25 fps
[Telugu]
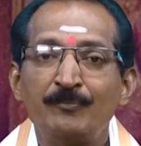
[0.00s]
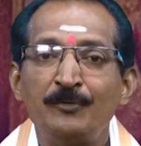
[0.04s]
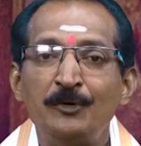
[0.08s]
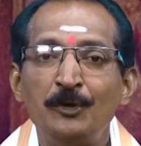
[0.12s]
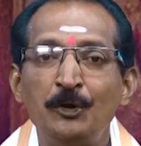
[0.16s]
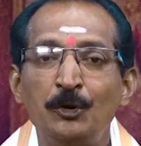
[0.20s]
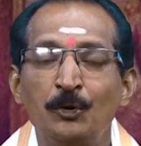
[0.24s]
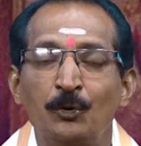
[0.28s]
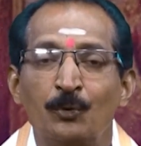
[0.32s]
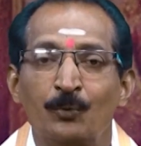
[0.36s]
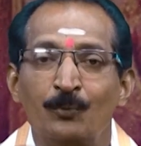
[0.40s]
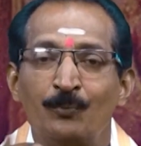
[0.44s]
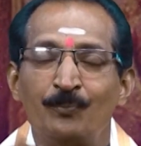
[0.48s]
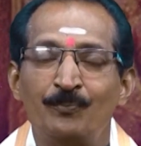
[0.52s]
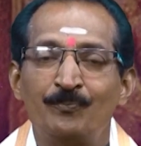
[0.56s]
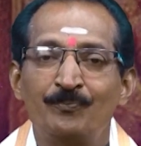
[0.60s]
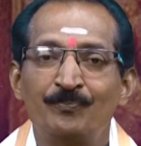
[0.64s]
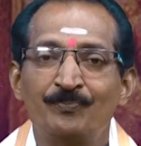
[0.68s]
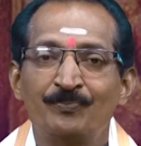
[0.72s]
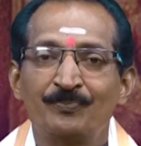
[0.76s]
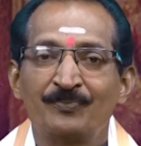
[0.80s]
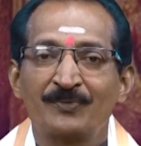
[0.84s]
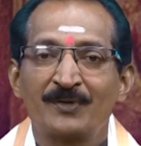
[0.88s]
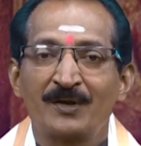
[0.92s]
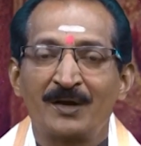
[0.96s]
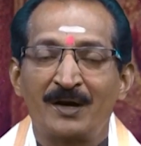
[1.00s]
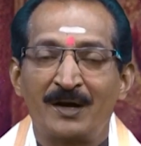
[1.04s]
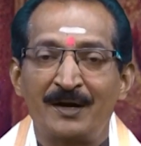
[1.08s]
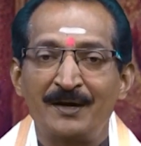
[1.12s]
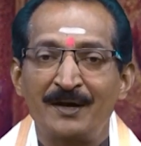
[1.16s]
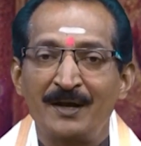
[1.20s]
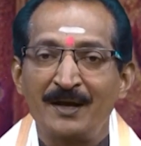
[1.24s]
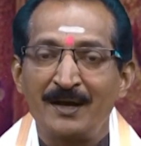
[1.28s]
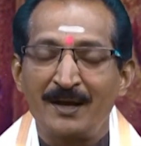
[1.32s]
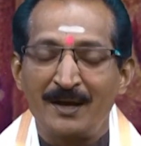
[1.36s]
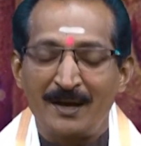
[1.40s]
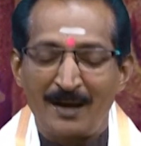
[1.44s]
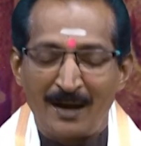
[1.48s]
నీరు
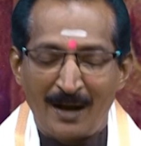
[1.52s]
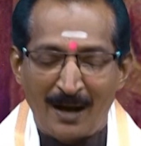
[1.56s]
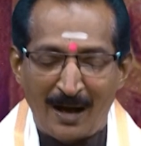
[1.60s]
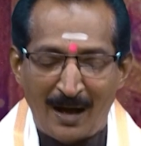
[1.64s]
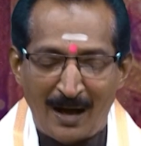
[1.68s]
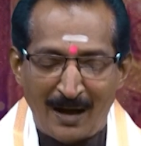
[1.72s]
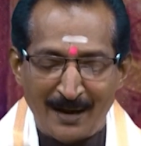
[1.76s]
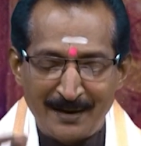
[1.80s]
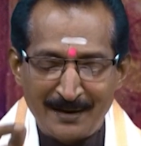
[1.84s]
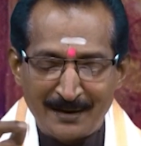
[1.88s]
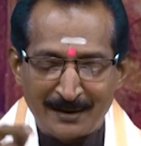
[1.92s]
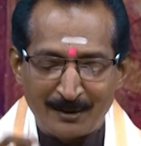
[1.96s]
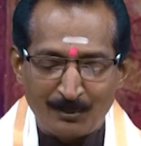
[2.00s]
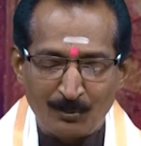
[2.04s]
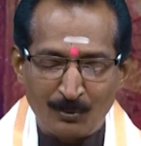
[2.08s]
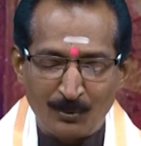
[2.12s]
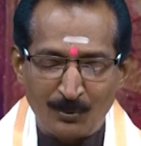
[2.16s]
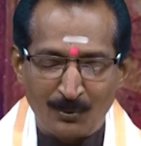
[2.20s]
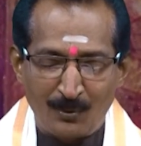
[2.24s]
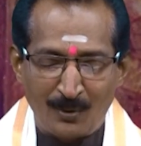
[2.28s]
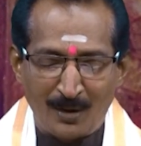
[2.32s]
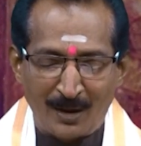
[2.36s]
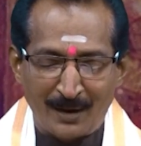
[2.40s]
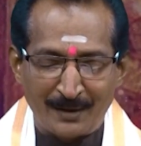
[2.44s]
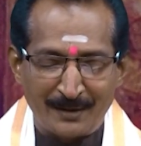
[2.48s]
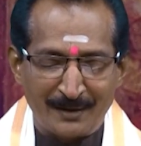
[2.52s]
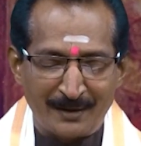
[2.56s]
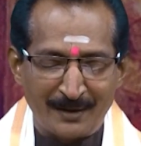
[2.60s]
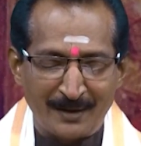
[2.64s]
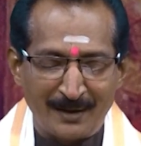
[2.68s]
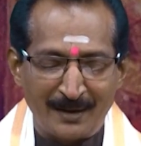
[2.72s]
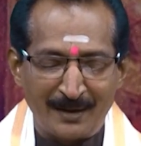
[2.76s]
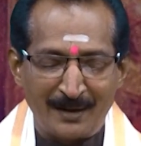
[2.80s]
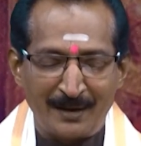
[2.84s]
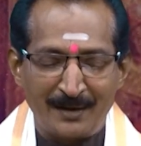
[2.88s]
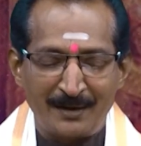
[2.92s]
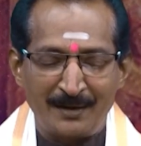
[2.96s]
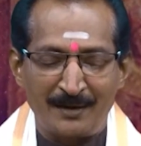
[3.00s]
అంటే ఆయనము అంటే
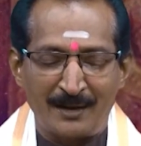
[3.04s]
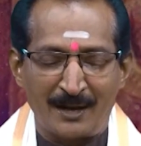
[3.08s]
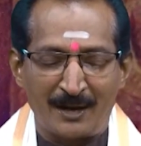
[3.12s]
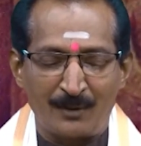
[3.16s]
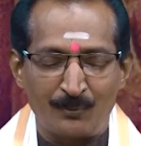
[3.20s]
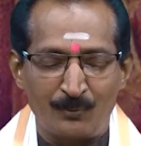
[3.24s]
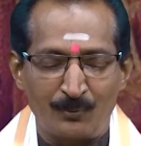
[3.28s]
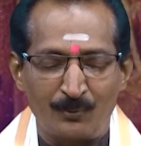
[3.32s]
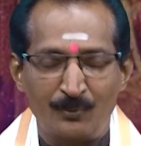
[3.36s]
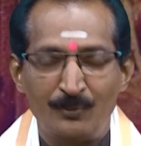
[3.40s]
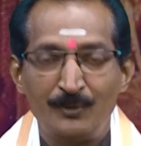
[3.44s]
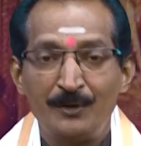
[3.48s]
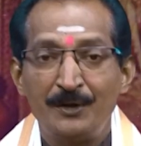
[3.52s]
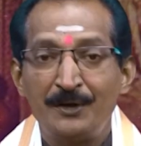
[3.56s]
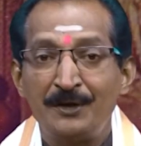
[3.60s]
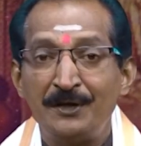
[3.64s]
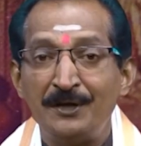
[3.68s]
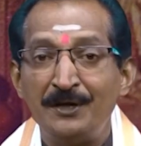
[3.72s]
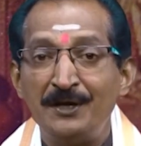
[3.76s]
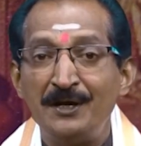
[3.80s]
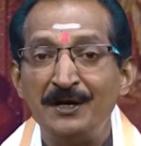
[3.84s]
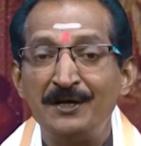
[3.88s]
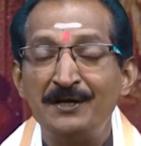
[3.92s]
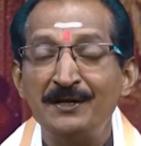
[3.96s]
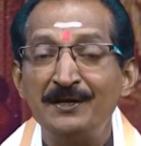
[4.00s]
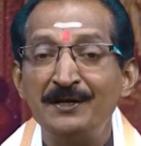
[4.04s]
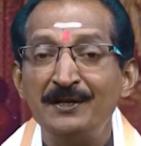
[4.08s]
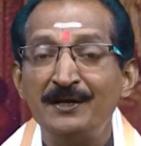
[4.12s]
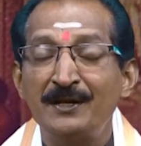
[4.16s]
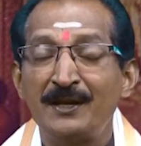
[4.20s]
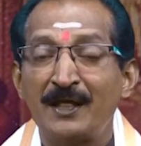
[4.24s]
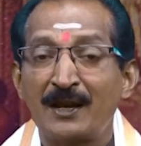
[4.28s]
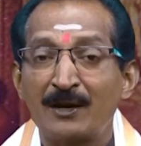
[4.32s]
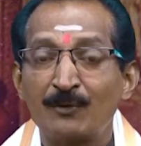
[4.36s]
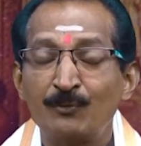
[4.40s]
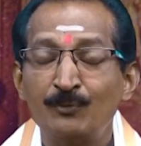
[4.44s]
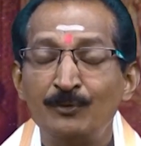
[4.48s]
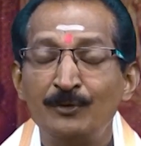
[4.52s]
నెలవు నీటిని
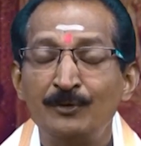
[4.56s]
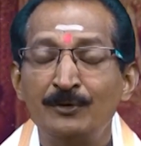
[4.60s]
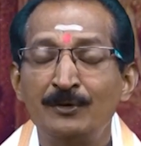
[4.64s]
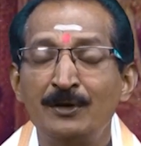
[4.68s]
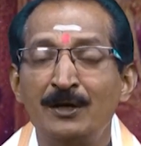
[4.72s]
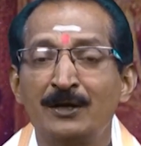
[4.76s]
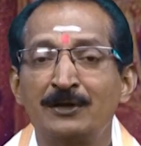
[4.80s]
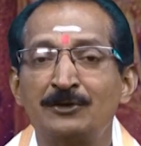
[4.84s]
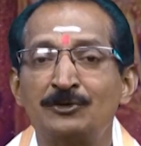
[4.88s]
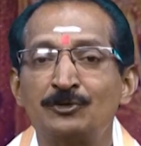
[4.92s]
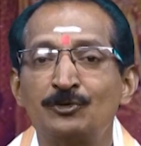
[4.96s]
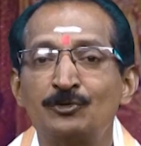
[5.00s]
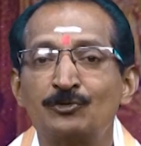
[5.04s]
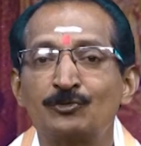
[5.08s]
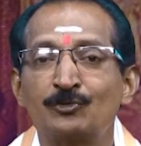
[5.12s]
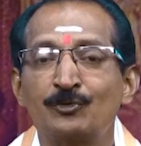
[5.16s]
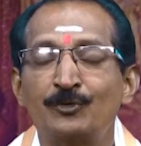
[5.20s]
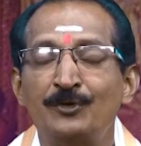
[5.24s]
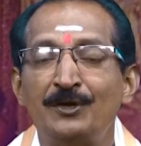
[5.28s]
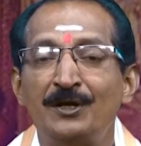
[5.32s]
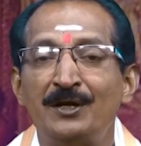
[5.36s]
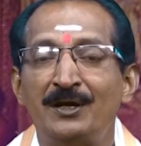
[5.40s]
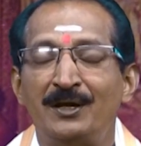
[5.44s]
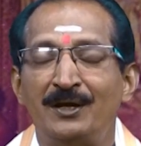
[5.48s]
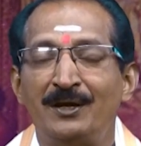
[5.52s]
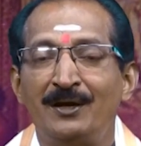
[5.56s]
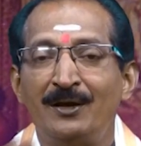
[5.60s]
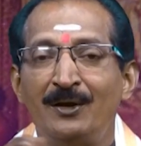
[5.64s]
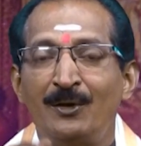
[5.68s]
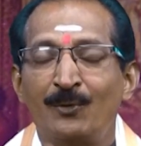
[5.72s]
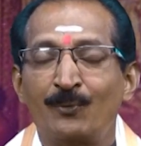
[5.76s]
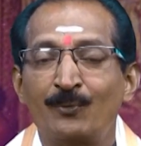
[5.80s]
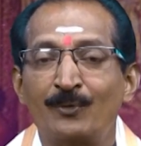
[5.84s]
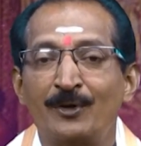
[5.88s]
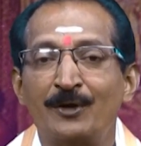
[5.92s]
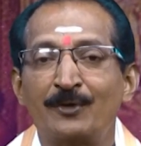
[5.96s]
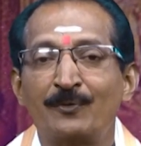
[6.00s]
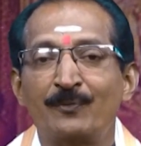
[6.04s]
నెలవునిగా చేసుకొని
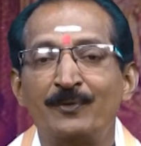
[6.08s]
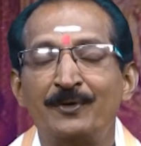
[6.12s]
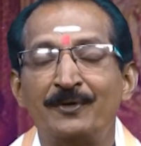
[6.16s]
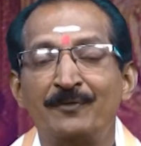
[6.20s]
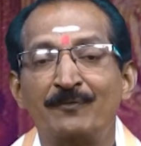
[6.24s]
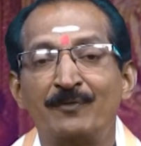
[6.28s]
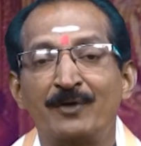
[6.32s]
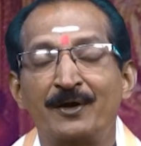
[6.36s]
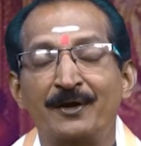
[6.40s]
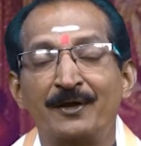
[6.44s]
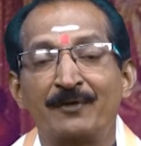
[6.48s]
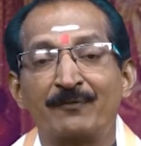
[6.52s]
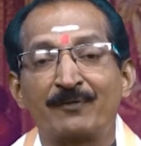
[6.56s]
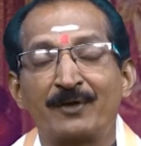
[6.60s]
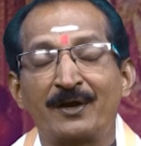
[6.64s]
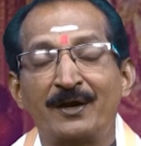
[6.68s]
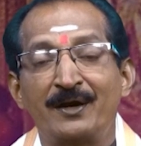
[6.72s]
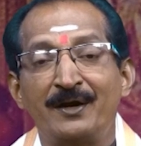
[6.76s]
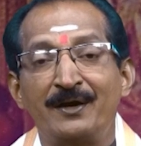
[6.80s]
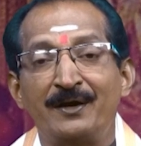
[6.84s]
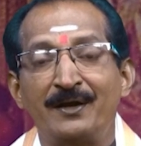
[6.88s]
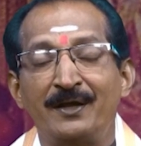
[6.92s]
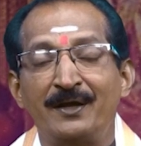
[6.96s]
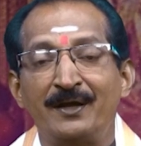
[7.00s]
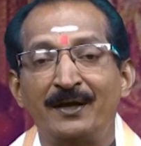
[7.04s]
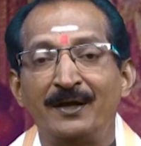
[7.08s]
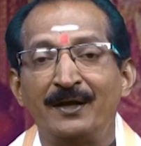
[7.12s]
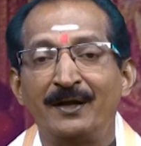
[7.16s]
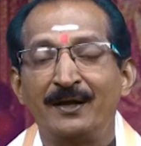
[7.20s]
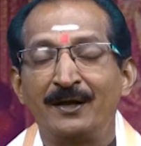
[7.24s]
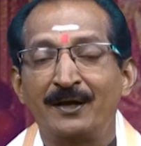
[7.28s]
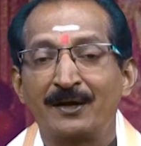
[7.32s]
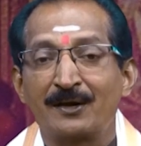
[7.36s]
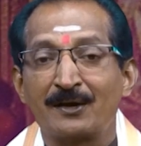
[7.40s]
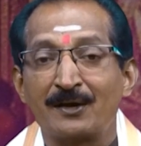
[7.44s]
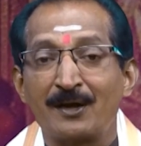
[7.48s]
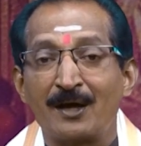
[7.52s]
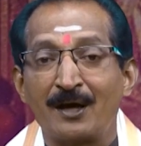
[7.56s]
ఉన్నటువంటి వాడు ఎవరంటే
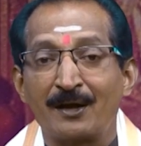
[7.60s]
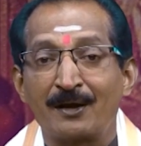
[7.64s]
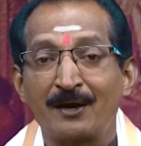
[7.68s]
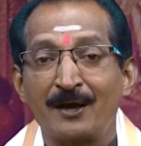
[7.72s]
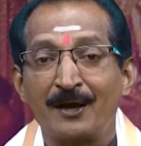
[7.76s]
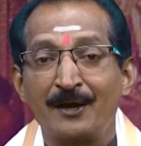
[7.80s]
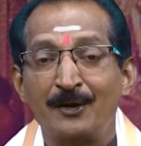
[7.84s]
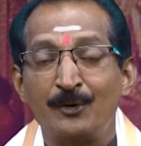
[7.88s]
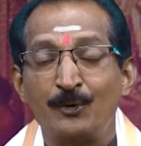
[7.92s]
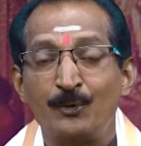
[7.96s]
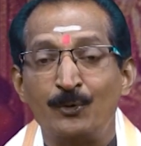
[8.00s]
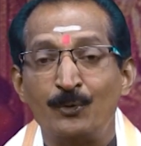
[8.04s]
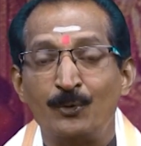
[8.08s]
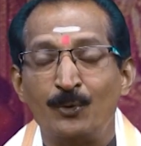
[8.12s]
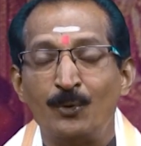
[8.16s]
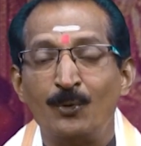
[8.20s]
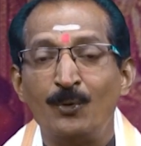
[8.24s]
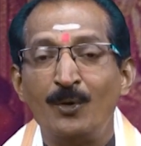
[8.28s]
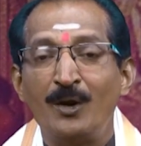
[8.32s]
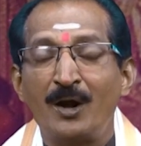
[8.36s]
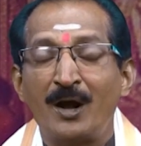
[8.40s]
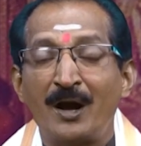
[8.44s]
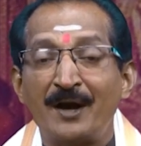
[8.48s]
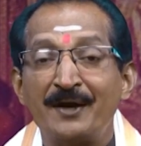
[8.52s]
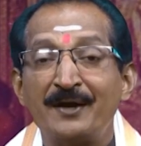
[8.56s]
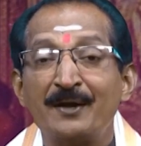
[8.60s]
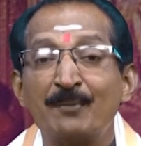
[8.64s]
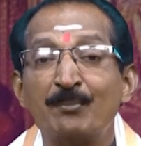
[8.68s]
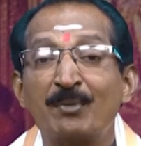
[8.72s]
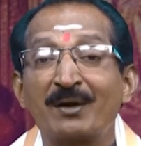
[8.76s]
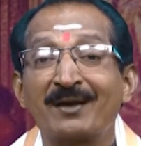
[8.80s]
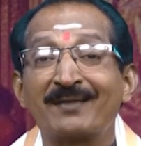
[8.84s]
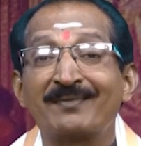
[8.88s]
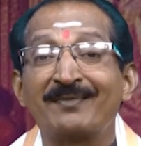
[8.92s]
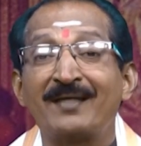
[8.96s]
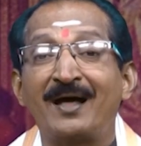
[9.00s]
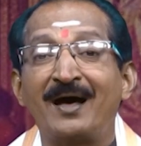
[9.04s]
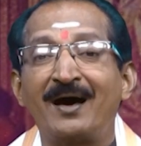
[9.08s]
నారాయణుడు అంటే మన
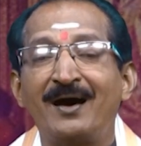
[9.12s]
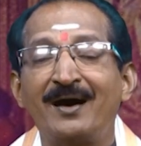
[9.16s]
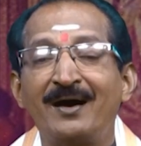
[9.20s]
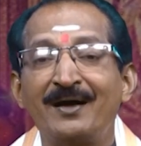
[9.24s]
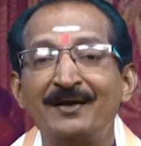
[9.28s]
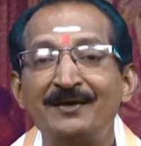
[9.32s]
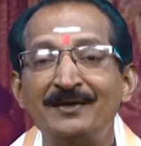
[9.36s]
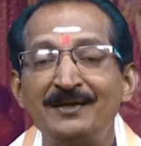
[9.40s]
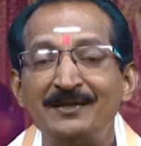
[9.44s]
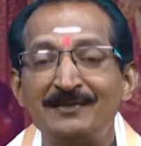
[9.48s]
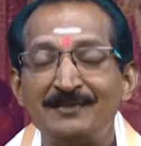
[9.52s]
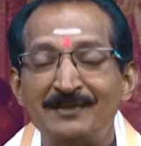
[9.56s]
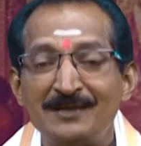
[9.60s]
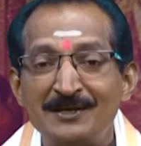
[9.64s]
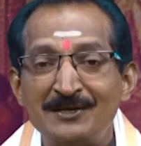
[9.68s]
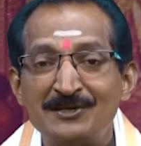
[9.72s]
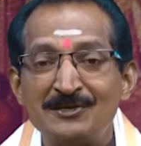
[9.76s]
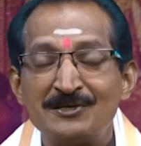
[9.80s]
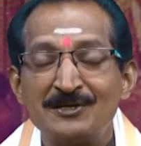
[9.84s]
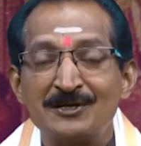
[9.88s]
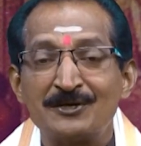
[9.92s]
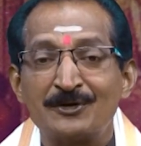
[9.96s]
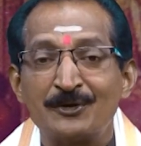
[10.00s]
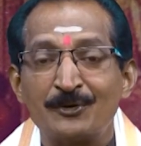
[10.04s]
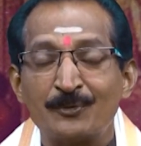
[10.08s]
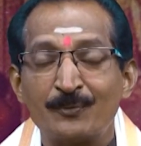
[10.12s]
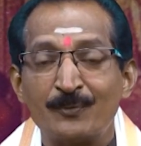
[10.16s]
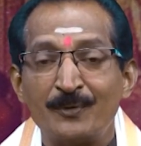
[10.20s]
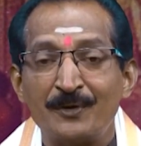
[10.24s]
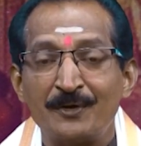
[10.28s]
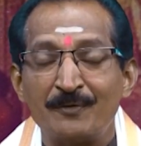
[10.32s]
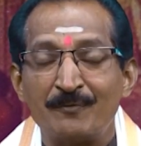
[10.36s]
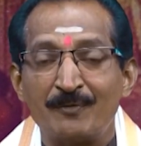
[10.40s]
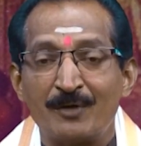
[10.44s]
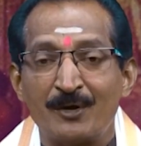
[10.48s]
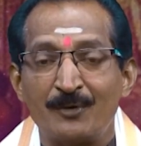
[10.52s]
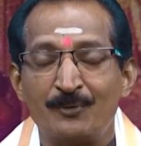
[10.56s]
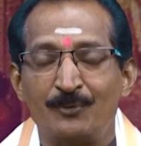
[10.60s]
దాహాన్ని తీర్చేటటువంటి
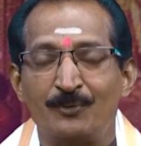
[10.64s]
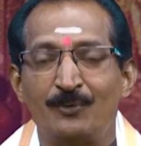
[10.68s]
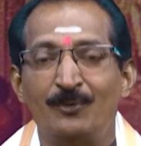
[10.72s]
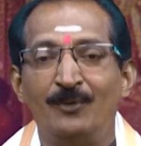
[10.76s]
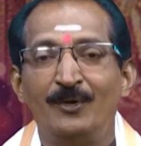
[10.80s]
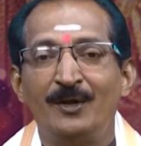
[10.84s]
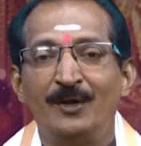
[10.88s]
వాడు